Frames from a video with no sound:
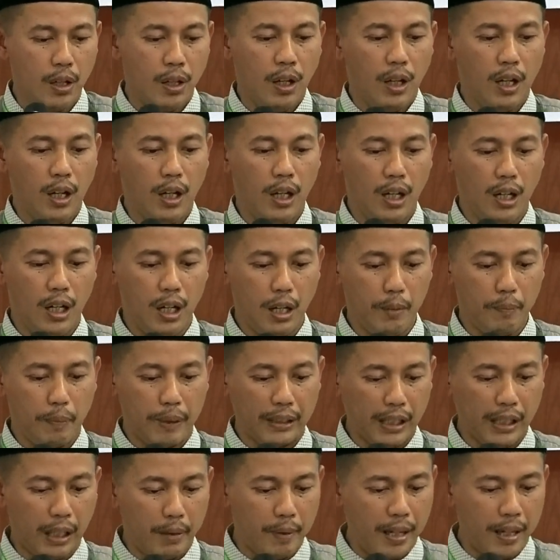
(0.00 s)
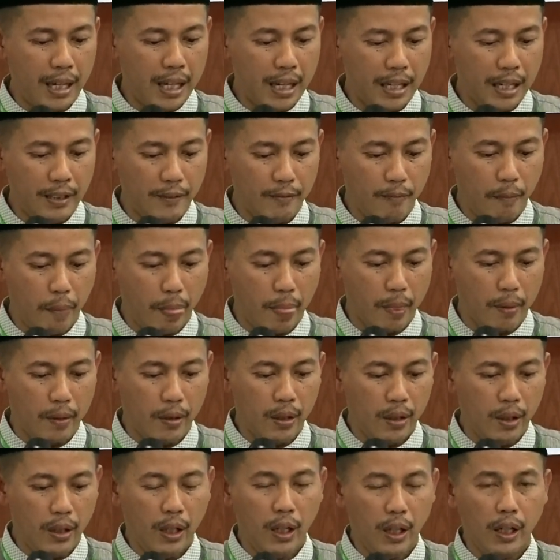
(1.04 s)
Uh, pertama,
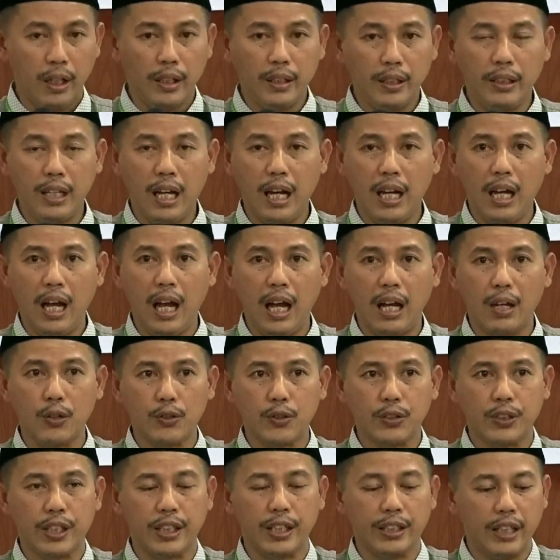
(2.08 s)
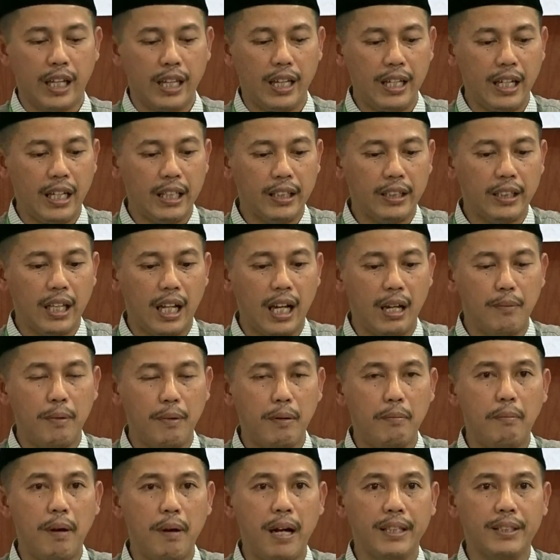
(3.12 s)
yang harus kita ingat dalam
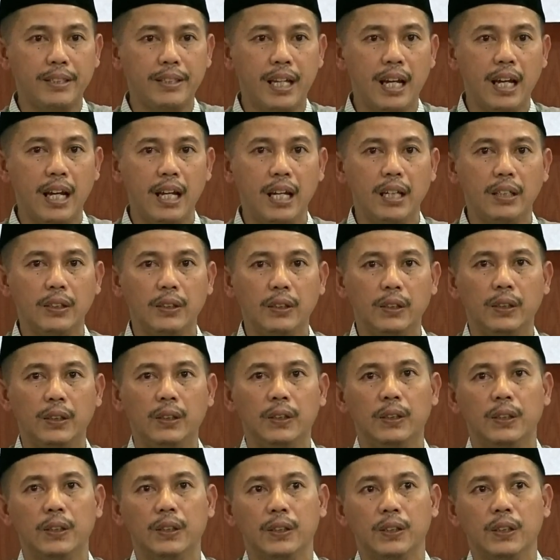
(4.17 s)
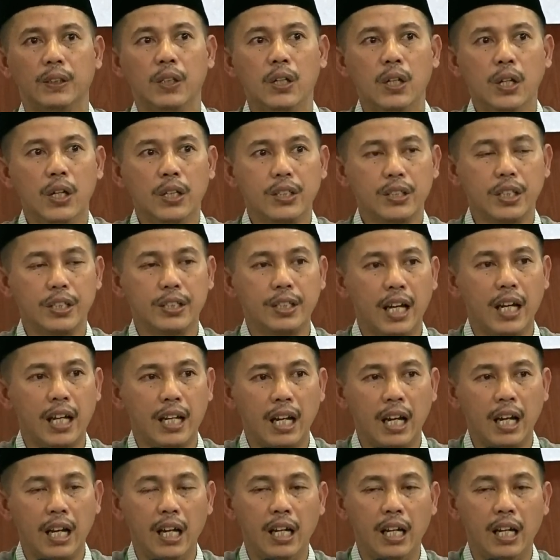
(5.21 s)
membaca uh, sejarah